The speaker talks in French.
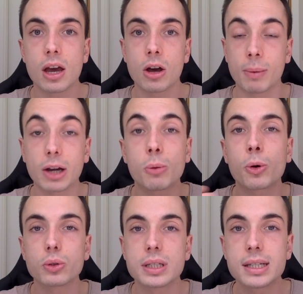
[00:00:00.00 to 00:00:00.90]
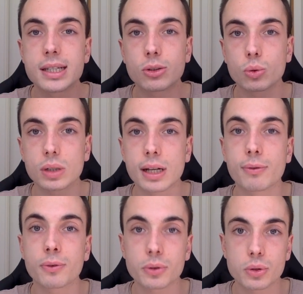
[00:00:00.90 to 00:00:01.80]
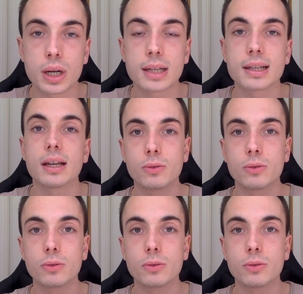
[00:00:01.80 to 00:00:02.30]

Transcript: euh, bah, comment utiliser toutes les fonctionnalités.